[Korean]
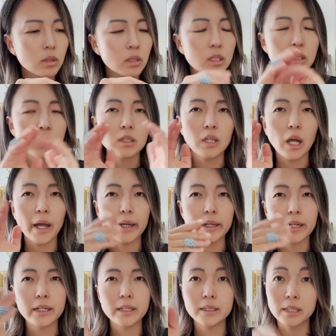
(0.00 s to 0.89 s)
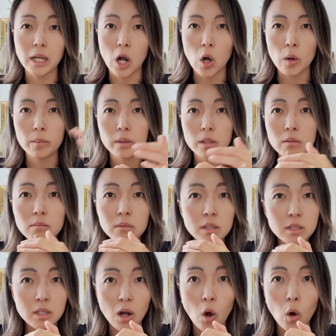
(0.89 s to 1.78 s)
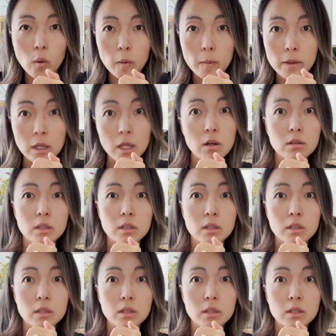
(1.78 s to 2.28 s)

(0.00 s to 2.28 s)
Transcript: 그 타일하는 작업이 힘든 작업이긴 해요.